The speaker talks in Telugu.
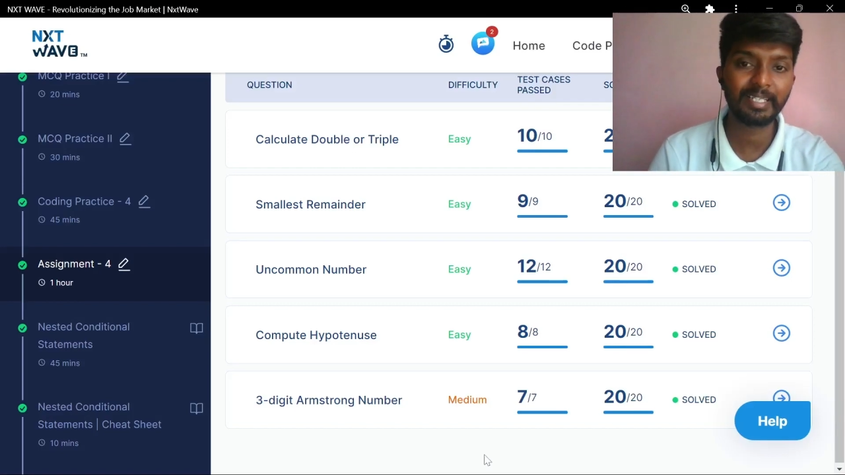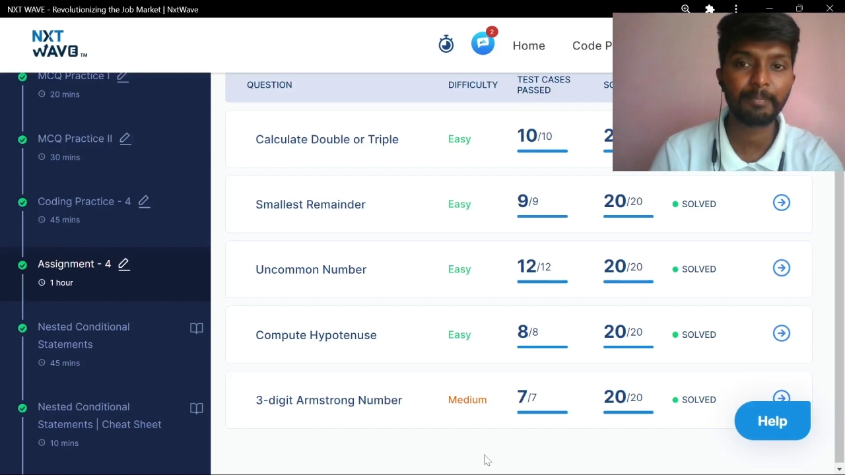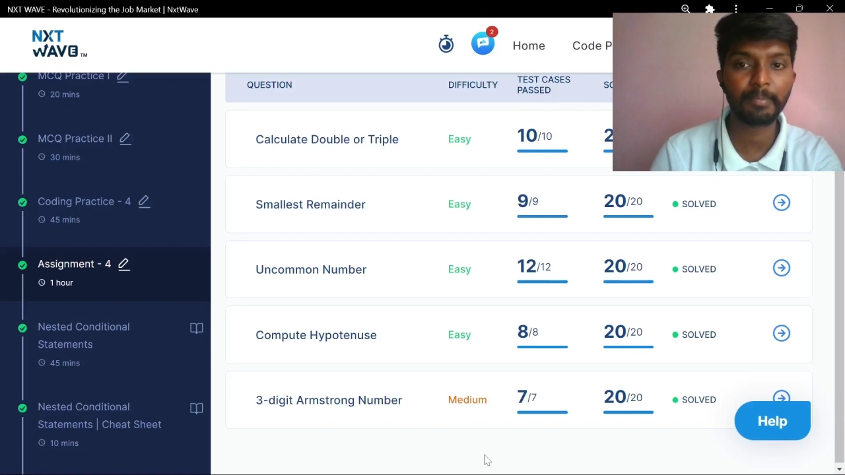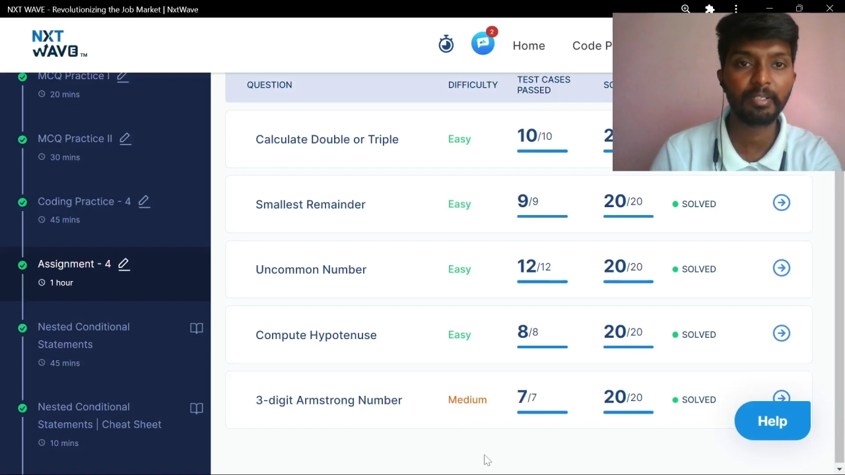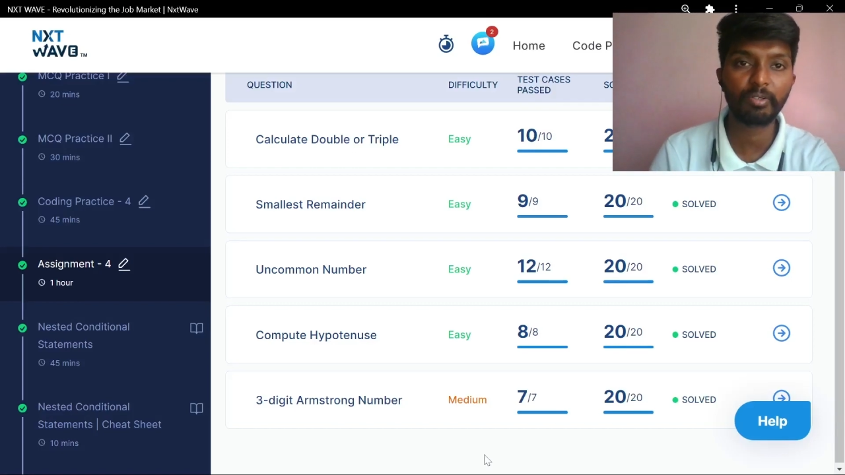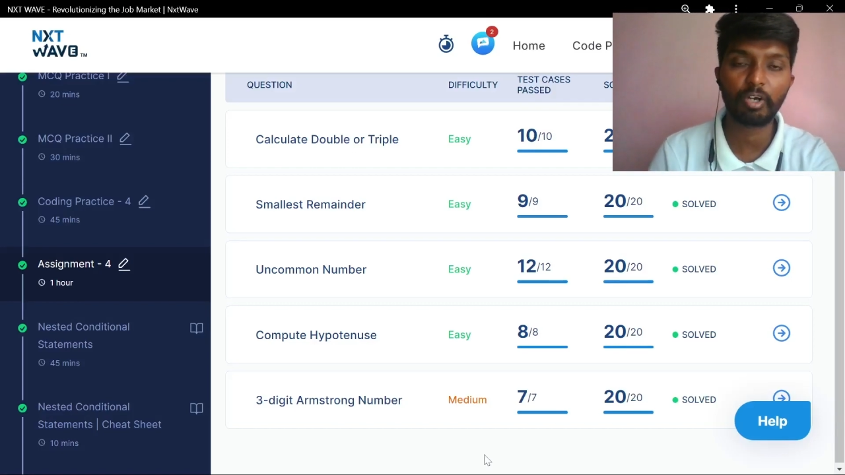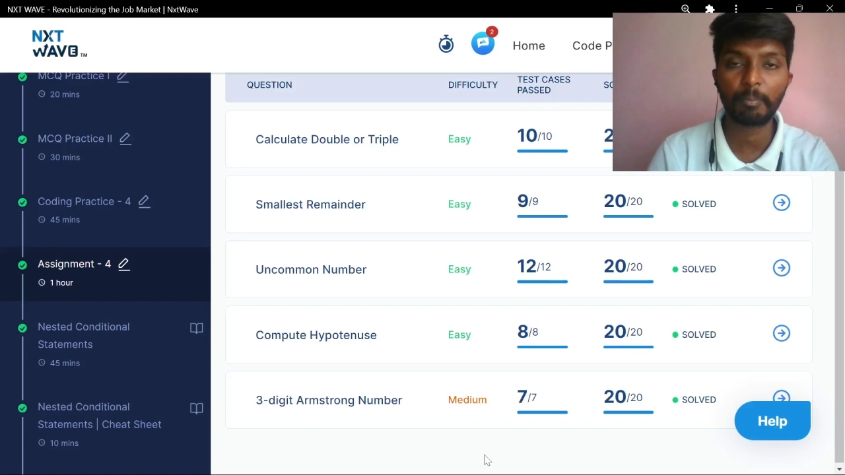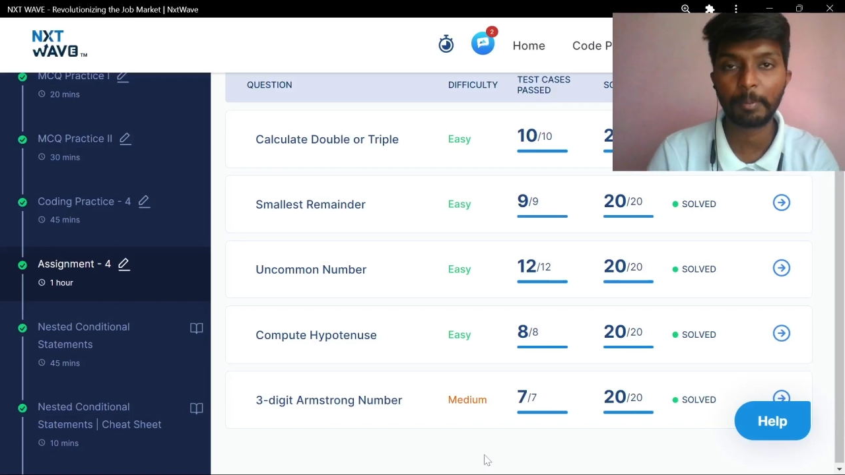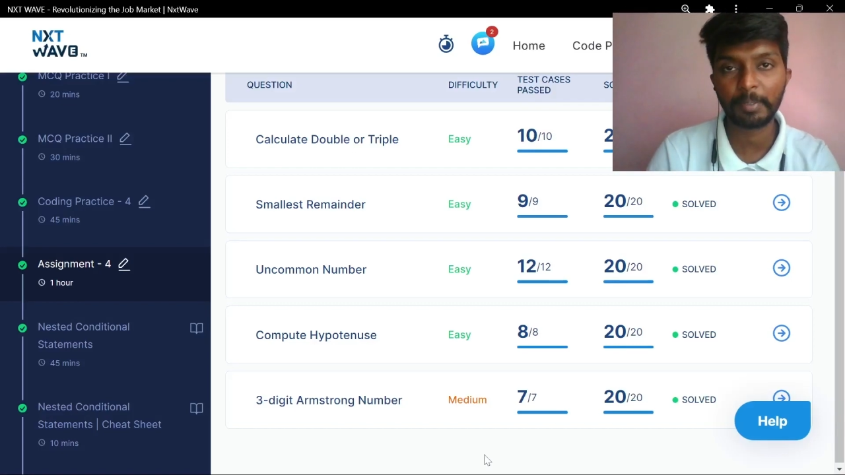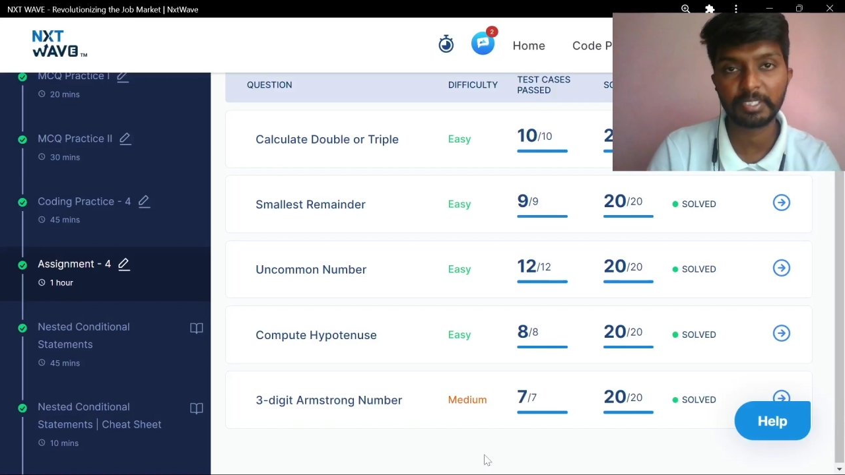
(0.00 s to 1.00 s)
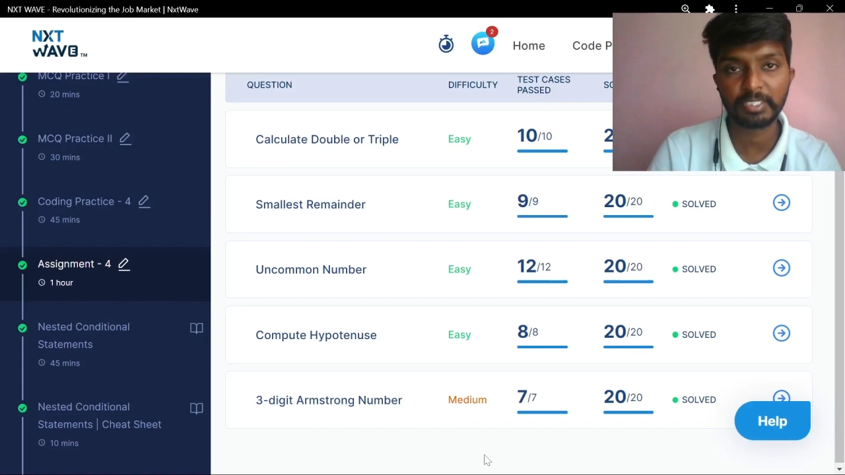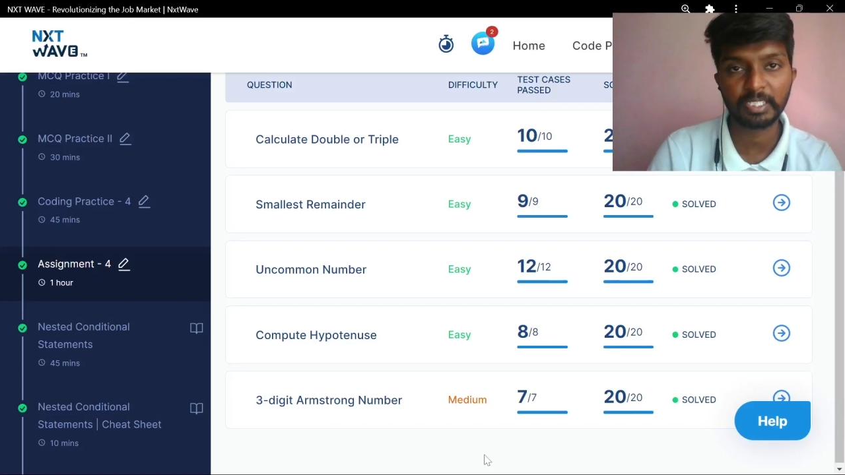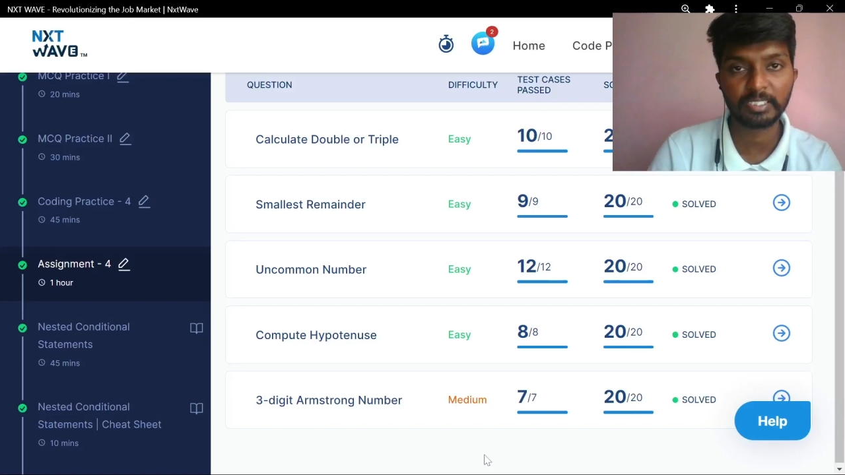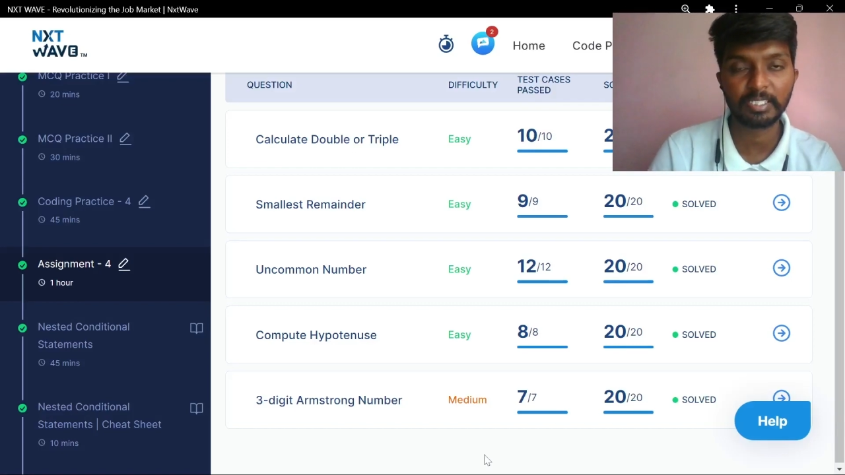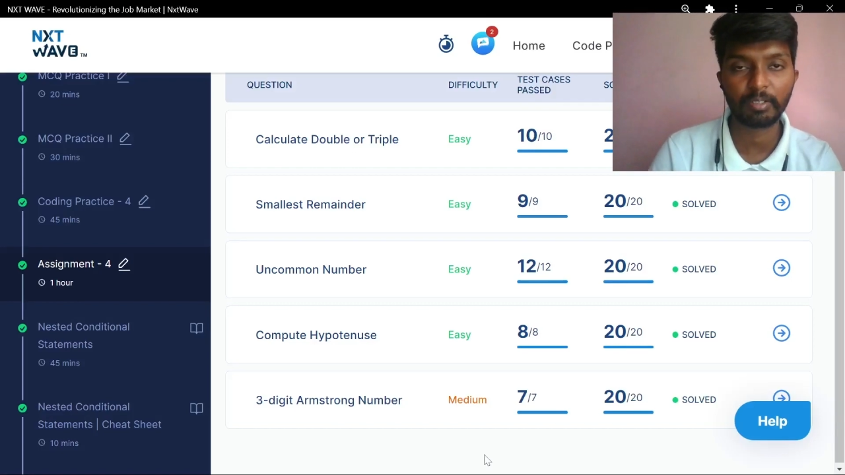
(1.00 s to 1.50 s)
సేమ్ మీరు కాపీ పేస్ట్
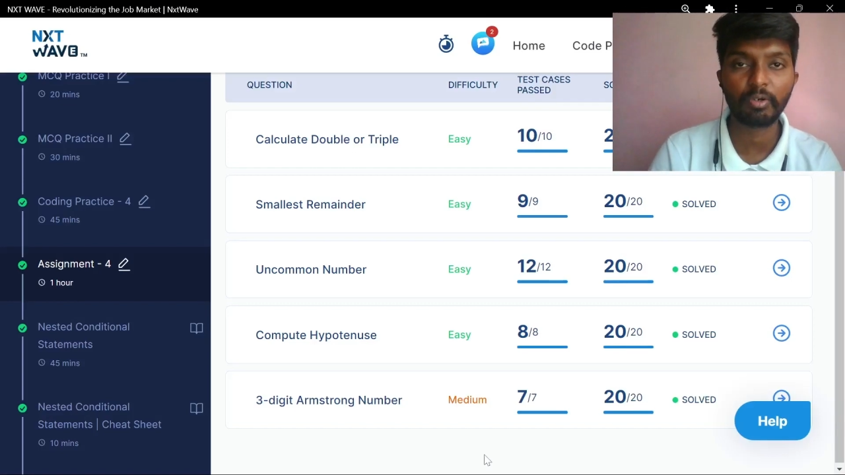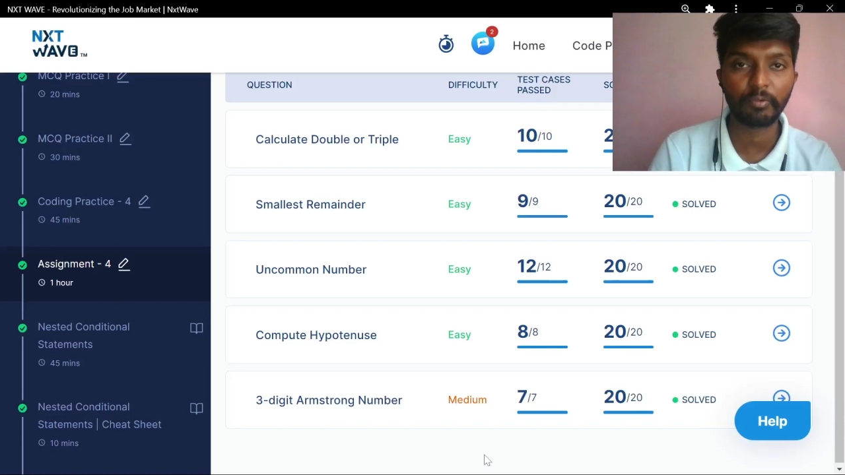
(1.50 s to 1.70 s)
చేసే